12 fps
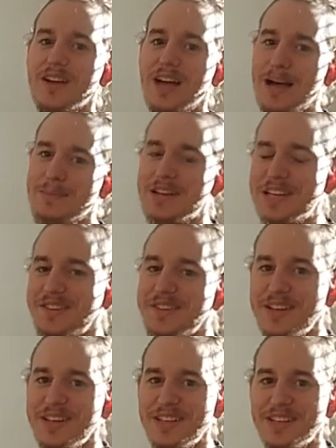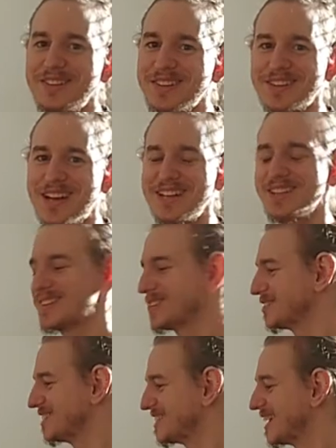aber letztendlich ist das gar nicht so
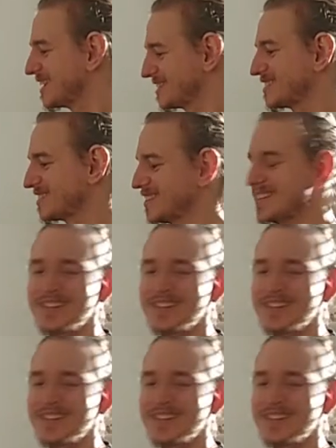gedacht.